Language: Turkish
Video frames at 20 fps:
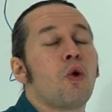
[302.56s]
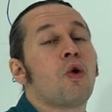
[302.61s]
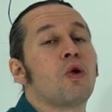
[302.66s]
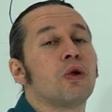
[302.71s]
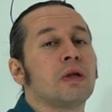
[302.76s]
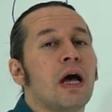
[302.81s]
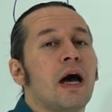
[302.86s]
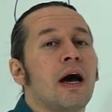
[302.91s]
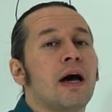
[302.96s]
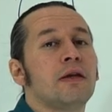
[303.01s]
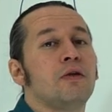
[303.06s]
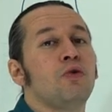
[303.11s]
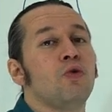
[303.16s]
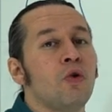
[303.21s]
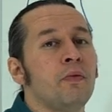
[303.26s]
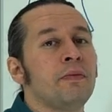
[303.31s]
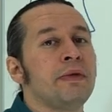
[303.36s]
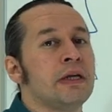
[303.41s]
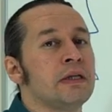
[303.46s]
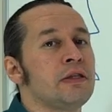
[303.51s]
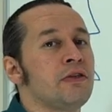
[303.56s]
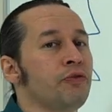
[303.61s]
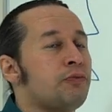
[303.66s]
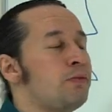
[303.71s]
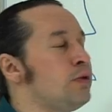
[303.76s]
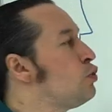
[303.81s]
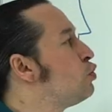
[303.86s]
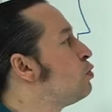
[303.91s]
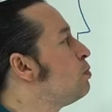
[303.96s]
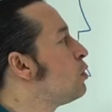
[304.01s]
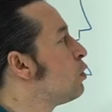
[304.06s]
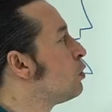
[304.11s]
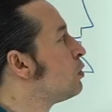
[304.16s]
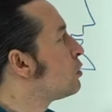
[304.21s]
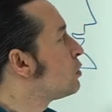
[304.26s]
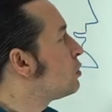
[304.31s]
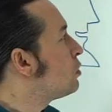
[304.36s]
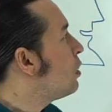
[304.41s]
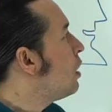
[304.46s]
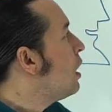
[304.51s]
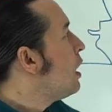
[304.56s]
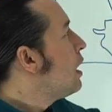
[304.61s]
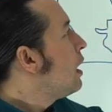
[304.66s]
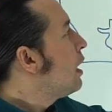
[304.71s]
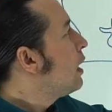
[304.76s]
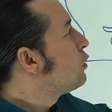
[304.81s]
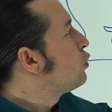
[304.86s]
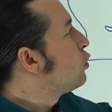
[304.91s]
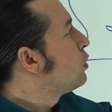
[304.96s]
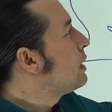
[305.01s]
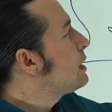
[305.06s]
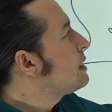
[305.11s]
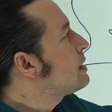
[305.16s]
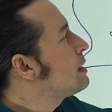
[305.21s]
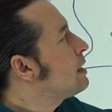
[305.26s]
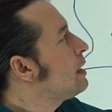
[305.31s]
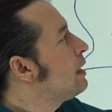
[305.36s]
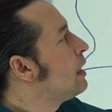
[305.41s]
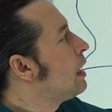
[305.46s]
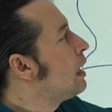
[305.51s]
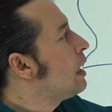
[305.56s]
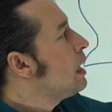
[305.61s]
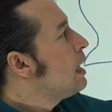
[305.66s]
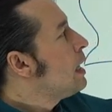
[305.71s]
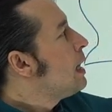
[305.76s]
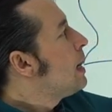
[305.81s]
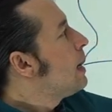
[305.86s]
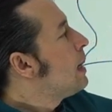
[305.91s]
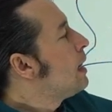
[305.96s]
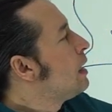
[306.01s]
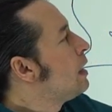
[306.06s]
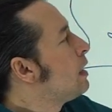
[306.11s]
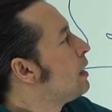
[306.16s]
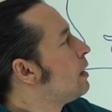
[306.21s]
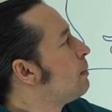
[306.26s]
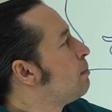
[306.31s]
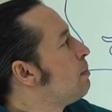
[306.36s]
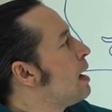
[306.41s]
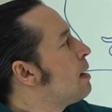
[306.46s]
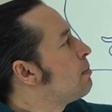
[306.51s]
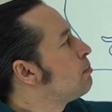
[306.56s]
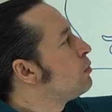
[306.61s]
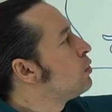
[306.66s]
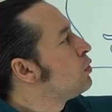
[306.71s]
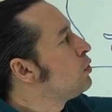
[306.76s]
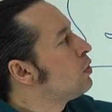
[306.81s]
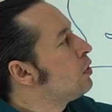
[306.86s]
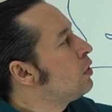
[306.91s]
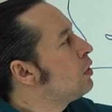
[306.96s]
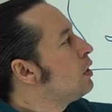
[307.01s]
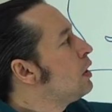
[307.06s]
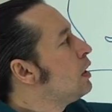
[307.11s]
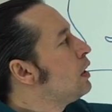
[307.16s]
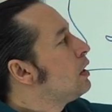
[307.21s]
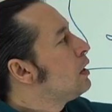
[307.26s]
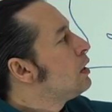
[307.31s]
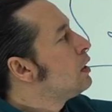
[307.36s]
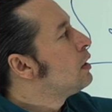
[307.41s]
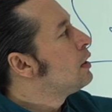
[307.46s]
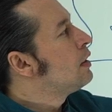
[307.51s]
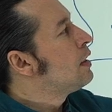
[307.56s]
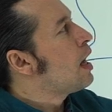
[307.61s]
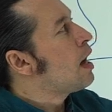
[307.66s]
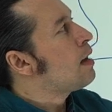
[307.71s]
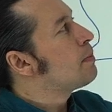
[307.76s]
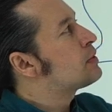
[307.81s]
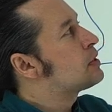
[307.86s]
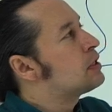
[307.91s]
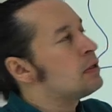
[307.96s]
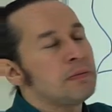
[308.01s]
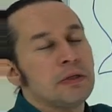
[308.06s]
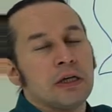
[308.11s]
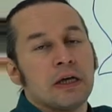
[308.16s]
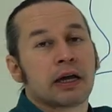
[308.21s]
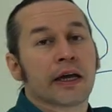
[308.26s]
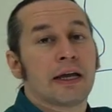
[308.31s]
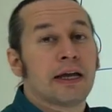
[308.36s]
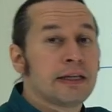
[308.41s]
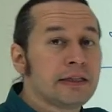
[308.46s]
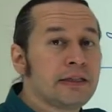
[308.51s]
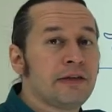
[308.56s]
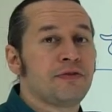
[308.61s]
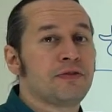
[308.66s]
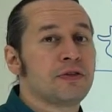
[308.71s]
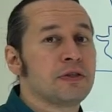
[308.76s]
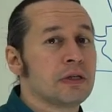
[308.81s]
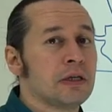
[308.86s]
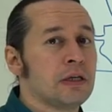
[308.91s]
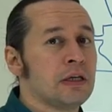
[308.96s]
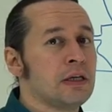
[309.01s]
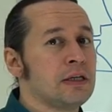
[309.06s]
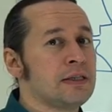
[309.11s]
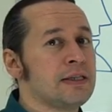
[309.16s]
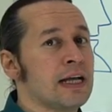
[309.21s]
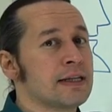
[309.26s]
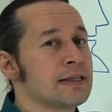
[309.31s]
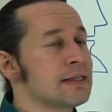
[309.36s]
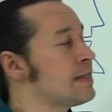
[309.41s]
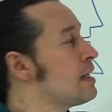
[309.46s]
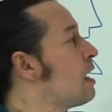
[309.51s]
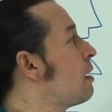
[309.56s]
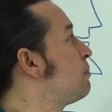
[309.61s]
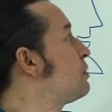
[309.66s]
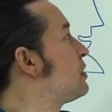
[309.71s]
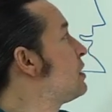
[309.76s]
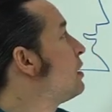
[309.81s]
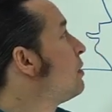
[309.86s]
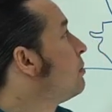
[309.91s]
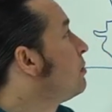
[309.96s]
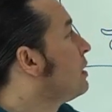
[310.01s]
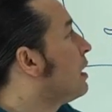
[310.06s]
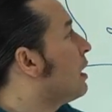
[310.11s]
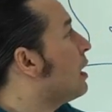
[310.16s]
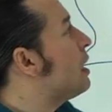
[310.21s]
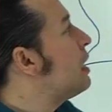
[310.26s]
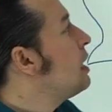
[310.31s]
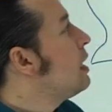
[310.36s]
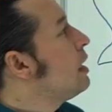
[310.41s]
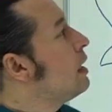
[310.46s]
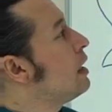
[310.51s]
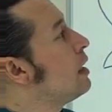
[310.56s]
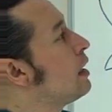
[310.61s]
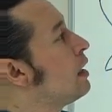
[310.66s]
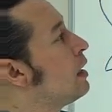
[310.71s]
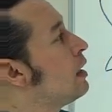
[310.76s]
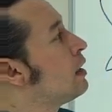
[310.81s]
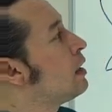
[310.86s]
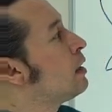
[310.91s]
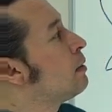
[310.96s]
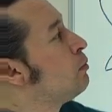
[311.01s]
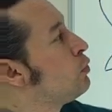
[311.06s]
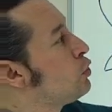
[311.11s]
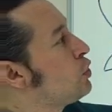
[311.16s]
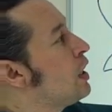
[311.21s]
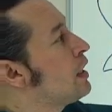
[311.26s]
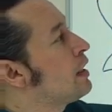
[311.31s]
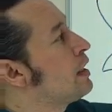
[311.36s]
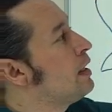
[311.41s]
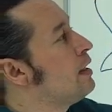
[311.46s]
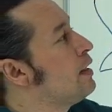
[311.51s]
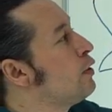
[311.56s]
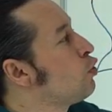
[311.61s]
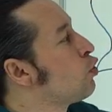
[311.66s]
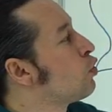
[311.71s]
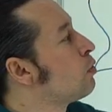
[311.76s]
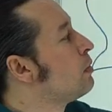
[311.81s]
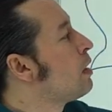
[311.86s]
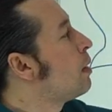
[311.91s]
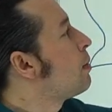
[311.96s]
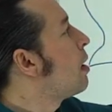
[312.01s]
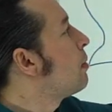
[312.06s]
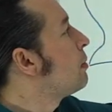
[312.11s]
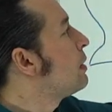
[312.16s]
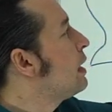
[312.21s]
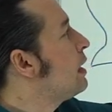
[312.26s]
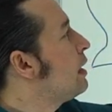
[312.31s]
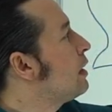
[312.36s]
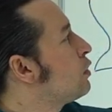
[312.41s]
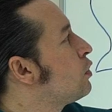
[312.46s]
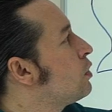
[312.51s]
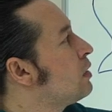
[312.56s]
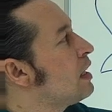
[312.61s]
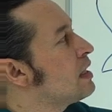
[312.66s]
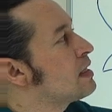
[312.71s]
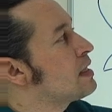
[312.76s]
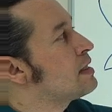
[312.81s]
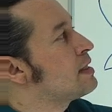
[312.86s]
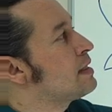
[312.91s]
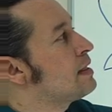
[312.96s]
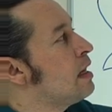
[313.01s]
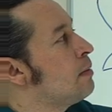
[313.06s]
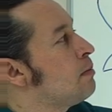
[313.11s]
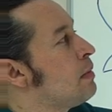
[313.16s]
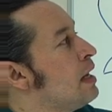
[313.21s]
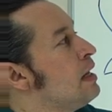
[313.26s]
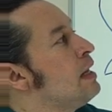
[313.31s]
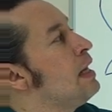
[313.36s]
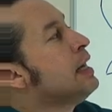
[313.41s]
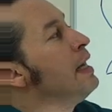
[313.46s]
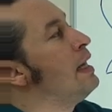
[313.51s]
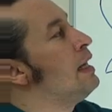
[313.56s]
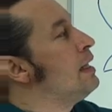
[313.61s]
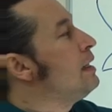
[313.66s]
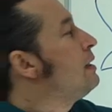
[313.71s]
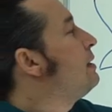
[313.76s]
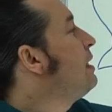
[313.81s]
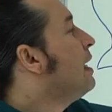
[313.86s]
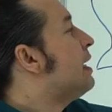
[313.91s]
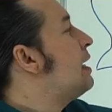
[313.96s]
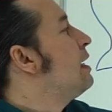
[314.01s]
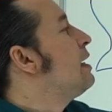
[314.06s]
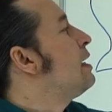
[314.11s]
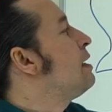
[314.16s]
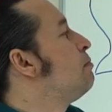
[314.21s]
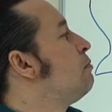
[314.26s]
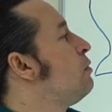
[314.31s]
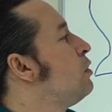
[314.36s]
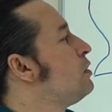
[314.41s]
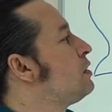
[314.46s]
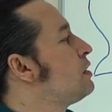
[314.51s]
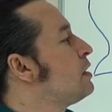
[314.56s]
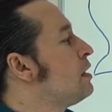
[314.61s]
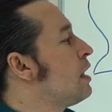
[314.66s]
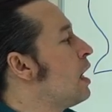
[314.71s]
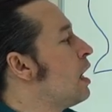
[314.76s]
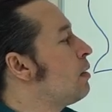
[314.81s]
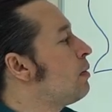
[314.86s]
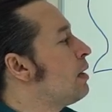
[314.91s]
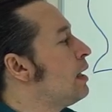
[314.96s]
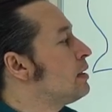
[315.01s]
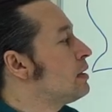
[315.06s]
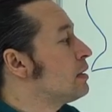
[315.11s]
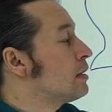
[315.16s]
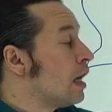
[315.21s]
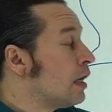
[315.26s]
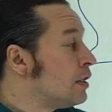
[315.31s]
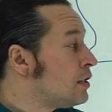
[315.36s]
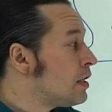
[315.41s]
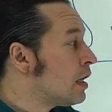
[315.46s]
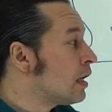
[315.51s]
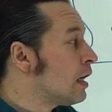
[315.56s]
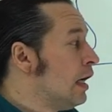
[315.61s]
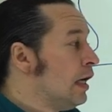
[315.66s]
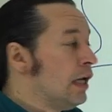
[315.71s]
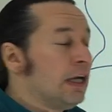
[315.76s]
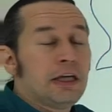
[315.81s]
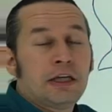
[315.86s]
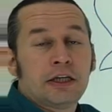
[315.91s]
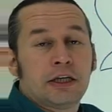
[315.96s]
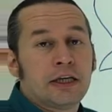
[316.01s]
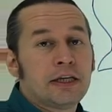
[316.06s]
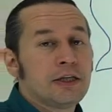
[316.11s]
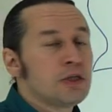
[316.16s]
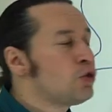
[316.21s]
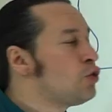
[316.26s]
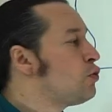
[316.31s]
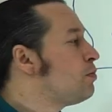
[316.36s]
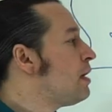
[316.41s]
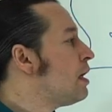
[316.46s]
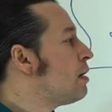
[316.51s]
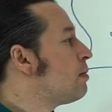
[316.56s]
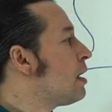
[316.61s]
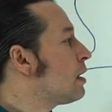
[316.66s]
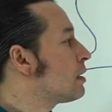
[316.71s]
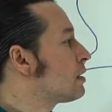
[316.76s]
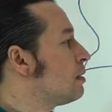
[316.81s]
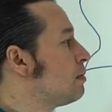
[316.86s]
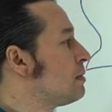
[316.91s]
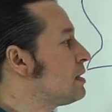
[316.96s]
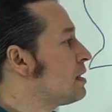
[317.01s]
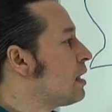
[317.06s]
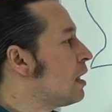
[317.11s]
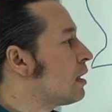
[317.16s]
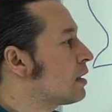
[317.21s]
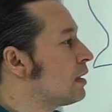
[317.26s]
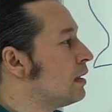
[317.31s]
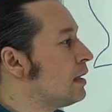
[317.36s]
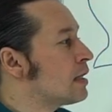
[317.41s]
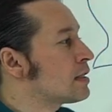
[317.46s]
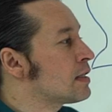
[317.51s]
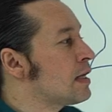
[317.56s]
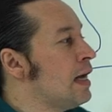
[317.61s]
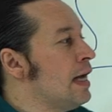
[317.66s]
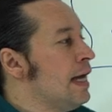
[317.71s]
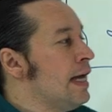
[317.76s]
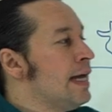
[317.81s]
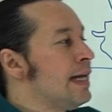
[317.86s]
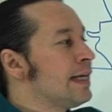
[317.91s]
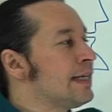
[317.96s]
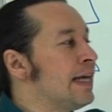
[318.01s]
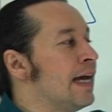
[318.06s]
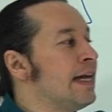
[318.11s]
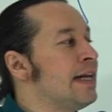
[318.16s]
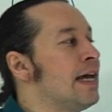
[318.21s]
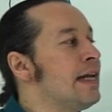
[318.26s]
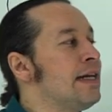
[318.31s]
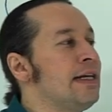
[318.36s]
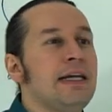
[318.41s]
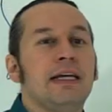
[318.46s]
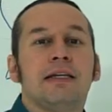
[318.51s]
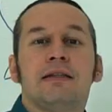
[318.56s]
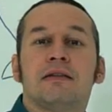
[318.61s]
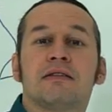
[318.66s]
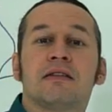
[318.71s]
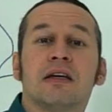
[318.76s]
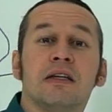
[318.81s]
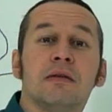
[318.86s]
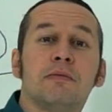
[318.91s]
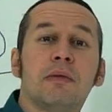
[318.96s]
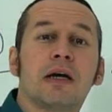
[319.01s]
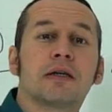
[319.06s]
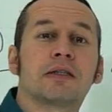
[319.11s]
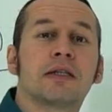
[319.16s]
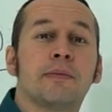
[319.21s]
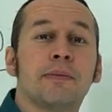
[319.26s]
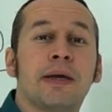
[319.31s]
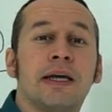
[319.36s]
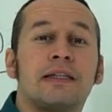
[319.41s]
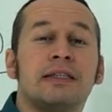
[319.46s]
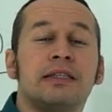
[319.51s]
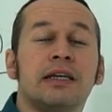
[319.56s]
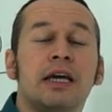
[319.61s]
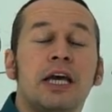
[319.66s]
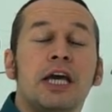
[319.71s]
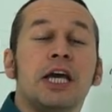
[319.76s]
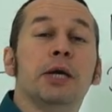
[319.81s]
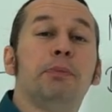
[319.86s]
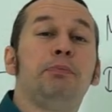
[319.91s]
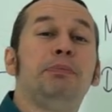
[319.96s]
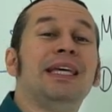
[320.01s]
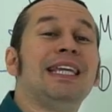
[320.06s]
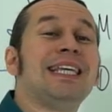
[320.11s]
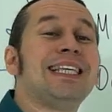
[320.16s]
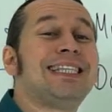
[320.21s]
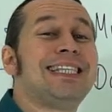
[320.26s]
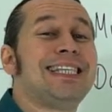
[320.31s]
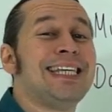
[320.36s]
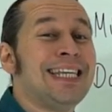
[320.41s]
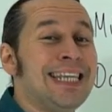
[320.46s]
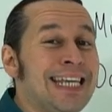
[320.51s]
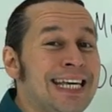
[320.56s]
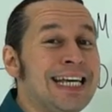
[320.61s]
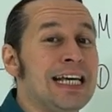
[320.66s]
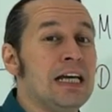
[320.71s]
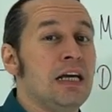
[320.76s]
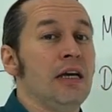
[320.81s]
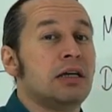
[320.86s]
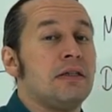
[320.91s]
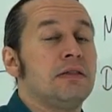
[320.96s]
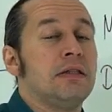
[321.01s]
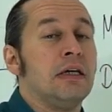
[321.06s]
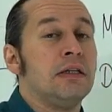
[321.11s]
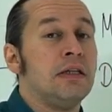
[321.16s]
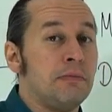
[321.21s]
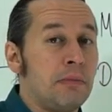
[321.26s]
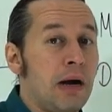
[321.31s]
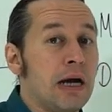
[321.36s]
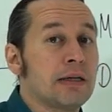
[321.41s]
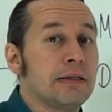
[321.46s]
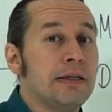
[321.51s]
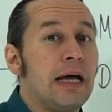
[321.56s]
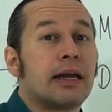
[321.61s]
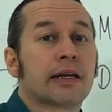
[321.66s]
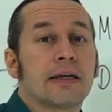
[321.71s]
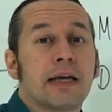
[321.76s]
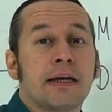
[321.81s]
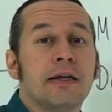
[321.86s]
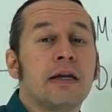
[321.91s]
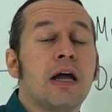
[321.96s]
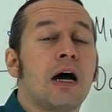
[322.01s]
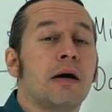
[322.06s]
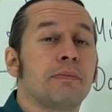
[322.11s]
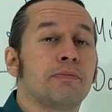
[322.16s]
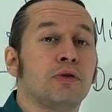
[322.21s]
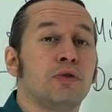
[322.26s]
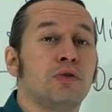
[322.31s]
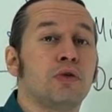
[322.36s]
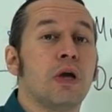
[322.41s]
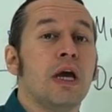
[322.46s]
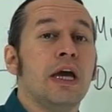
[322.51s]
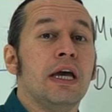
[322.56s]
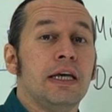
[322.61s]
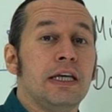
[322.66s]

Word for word: Olağan nominatif bir cümle olurdu. E, dolayısıyla e, ben bunu e, ne yaptığımda relatif e, zats yaptığımda e, bu şekilde yorumlamam gerekiyor. Das ist der Mann der için München arbeitet. Ancak ikinci cümleye baktığımızda arkadaşlar kennen neydi? Tanımak demekti. Birisini tanımak derken ne yapıyorduk?